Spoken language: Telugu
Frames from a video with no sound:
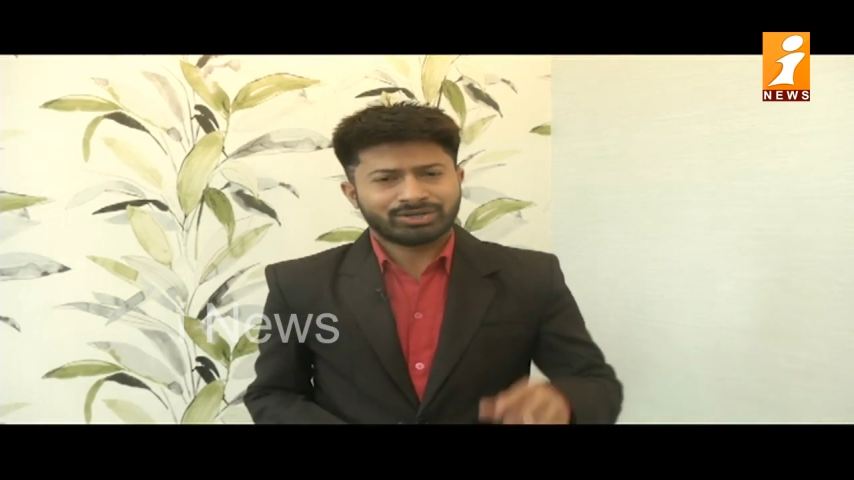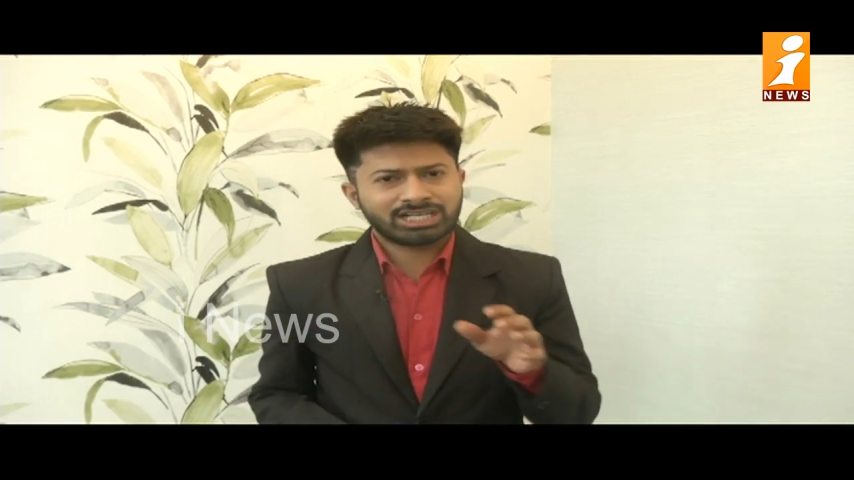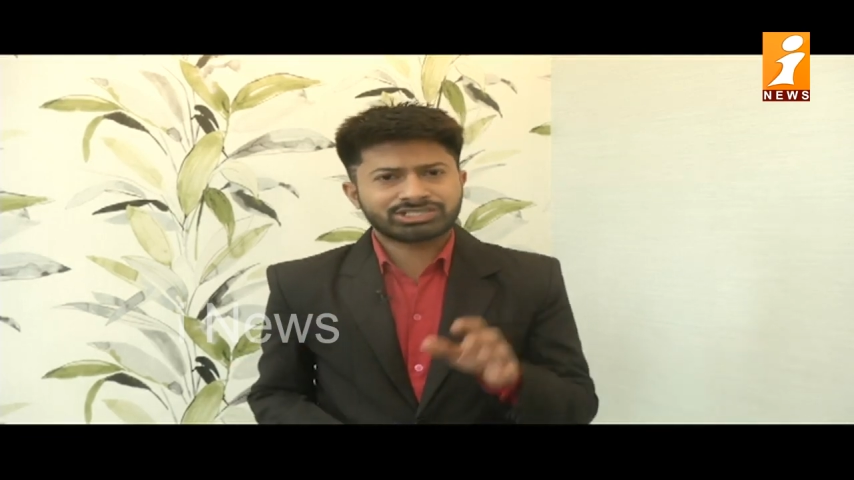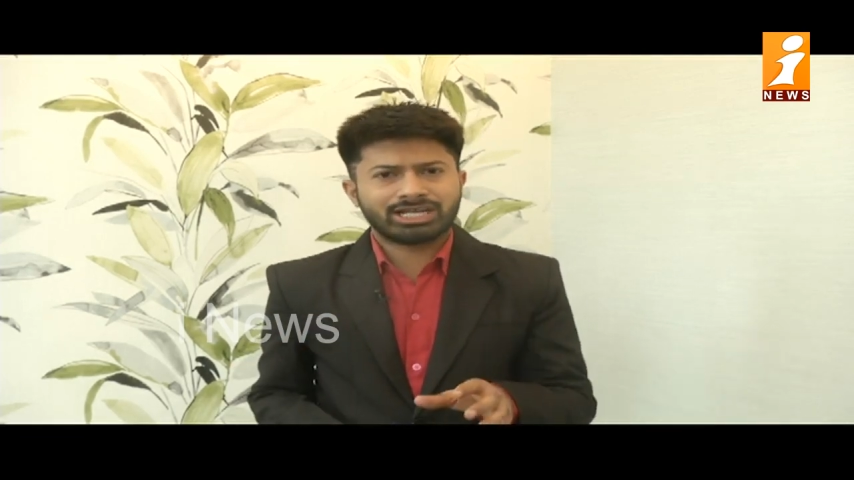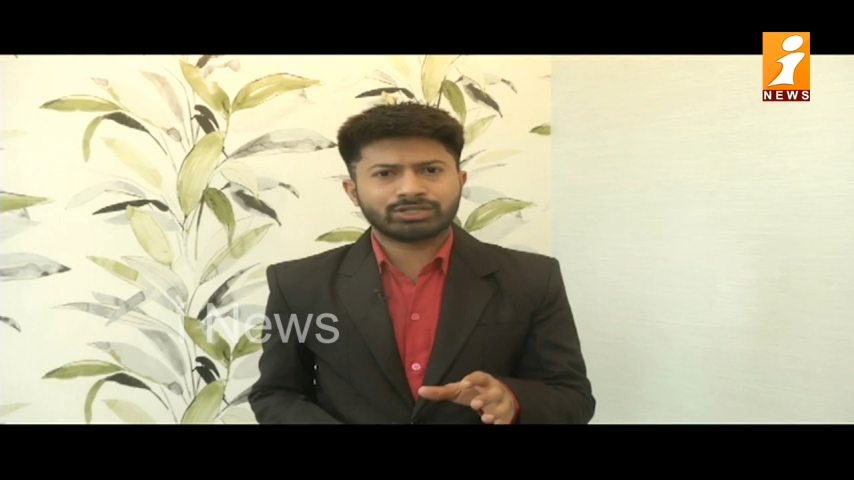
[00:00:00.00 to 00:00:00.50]

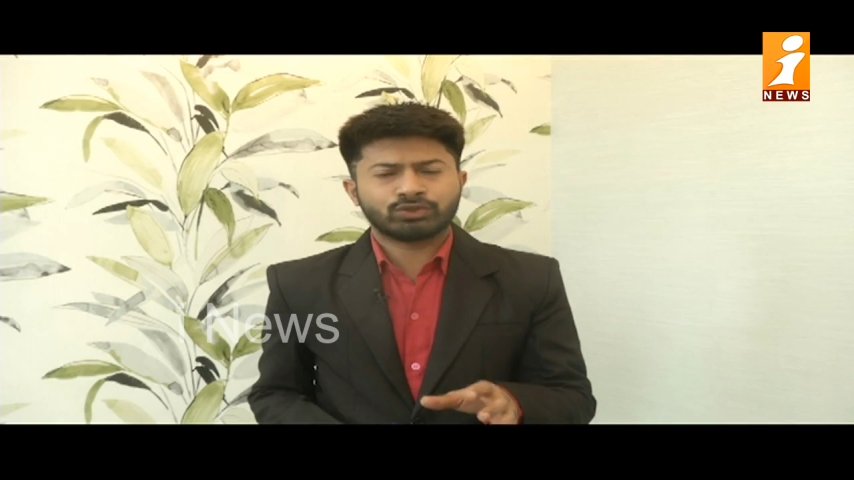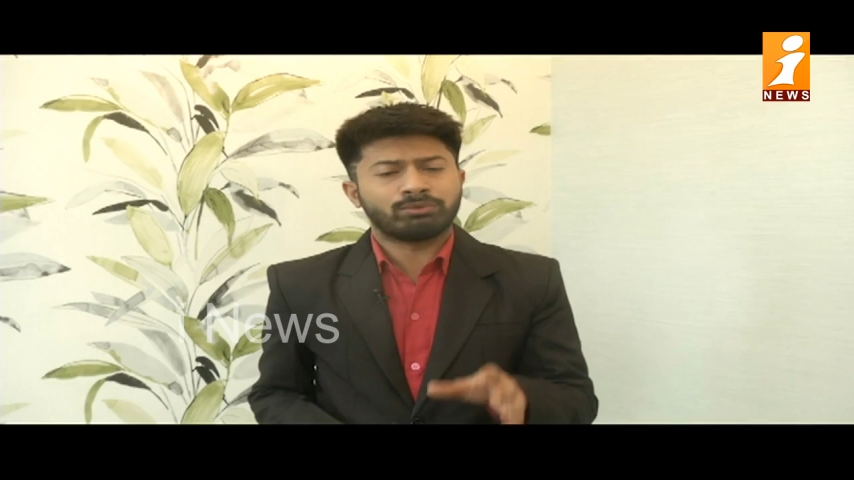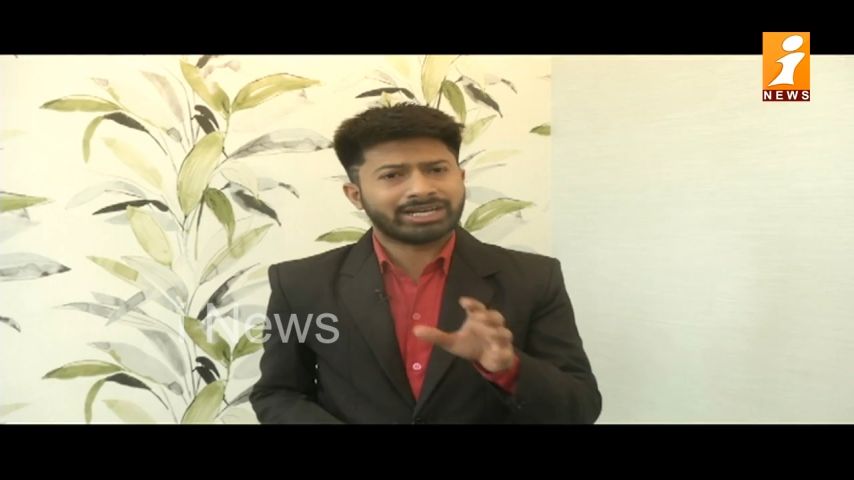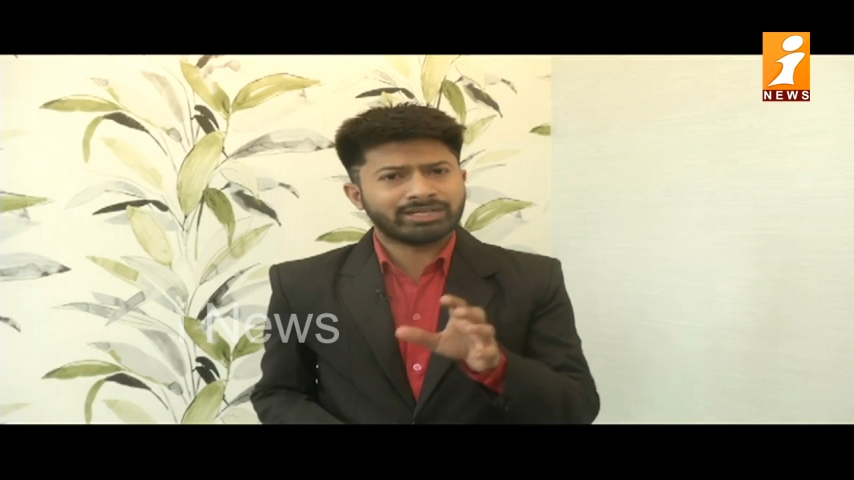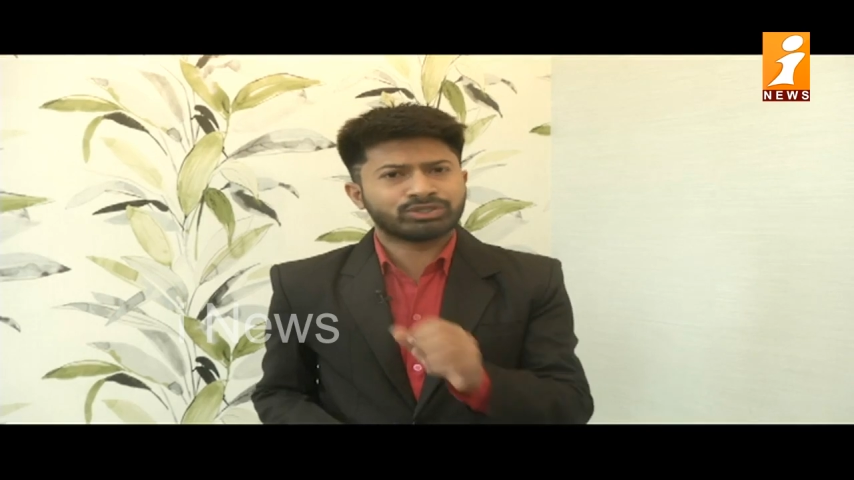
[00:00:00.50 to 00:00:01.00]
రాష్ట్రాలకు
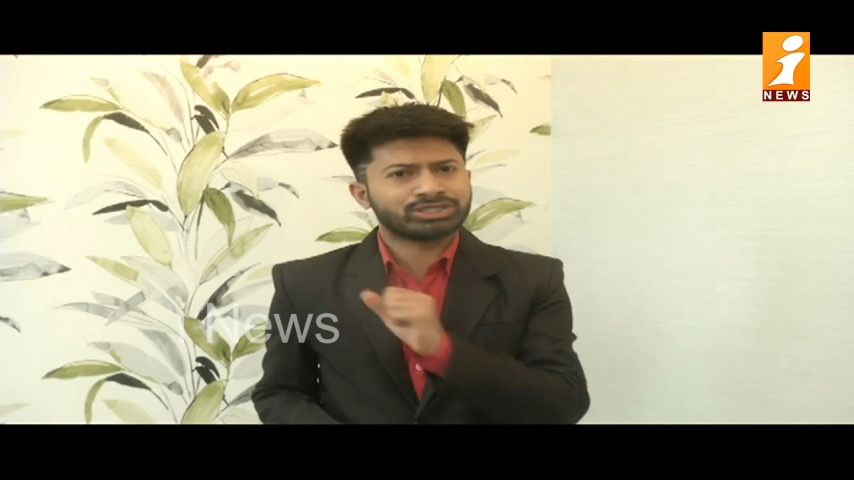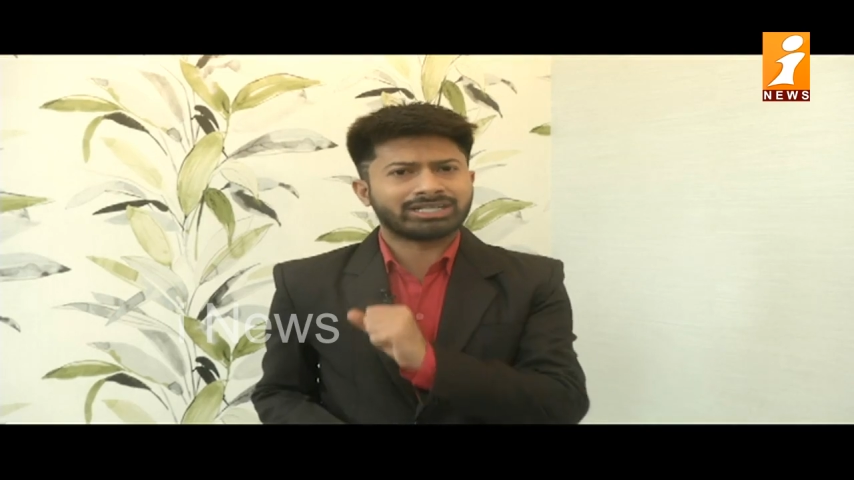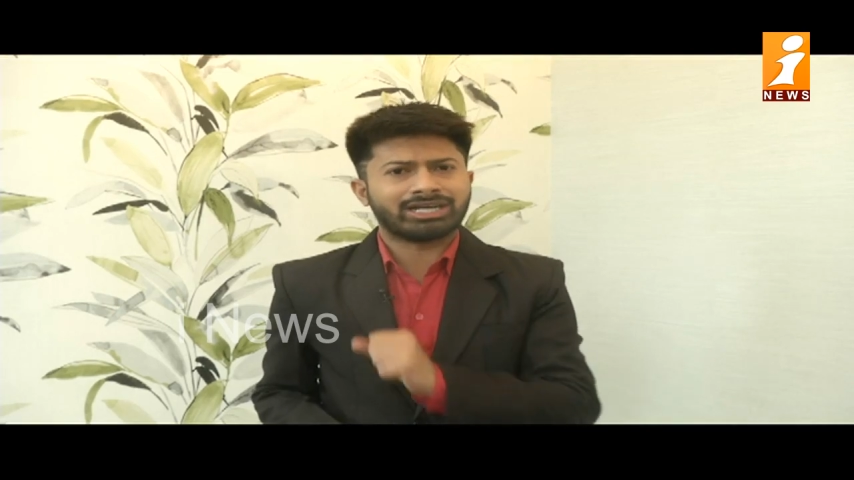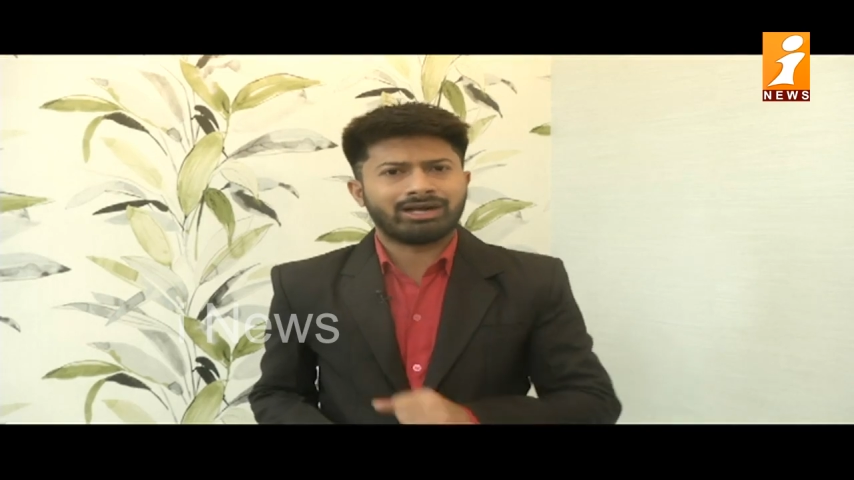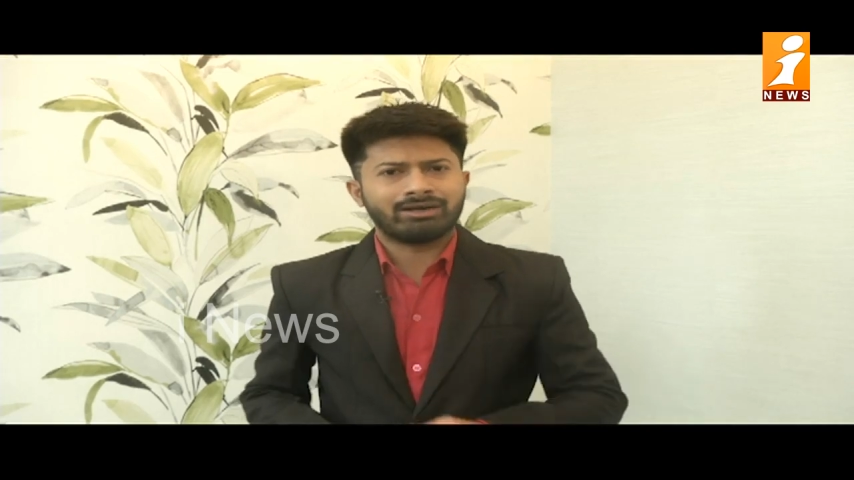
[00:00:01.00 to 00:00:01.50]
మరీ
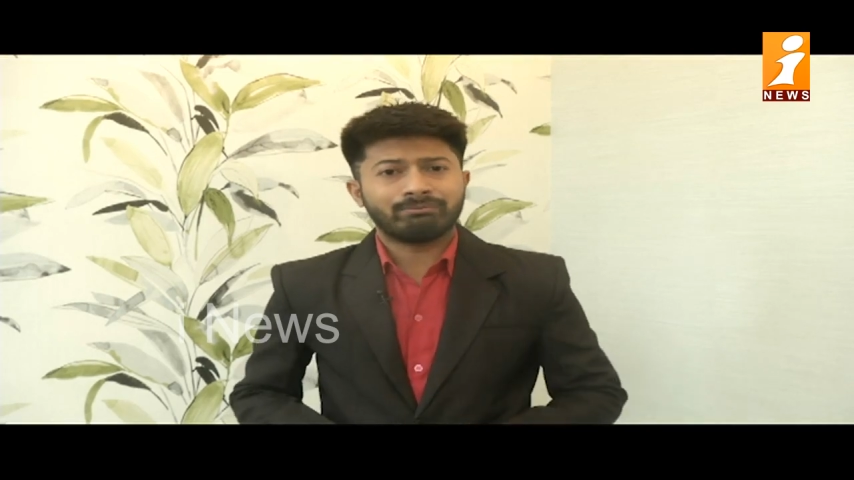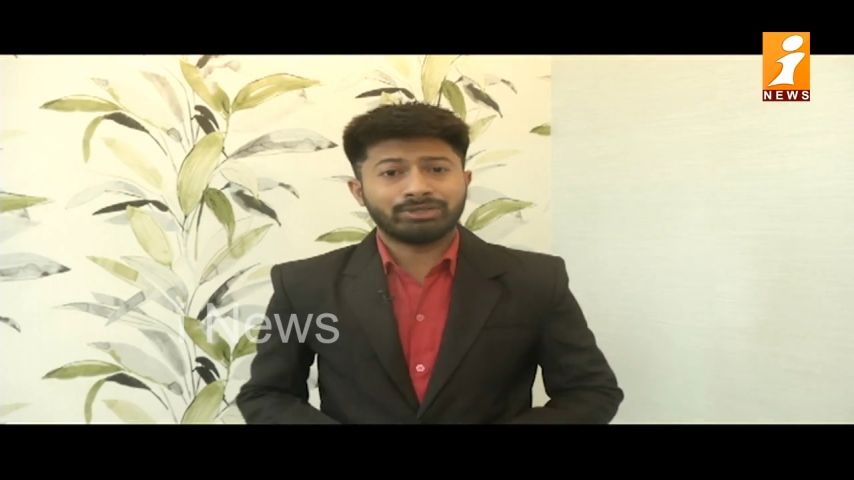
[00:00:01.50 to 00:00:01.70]
ముఖ్యంగా